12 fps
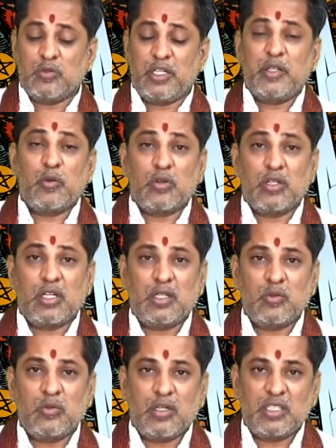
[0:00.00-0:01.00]

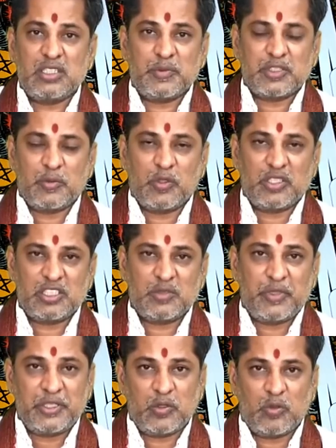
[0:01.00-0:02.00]
నేనున్నాను అని చెప్పి సపోర్ట్ చేసే
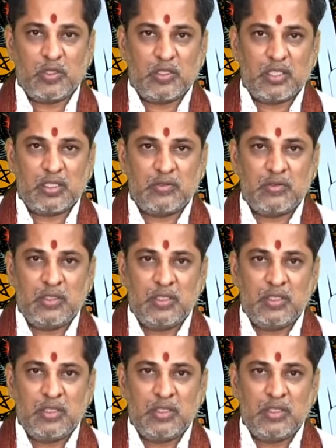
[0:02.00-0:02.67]
మనిషి ఒకళ్ళు ఉన్నారు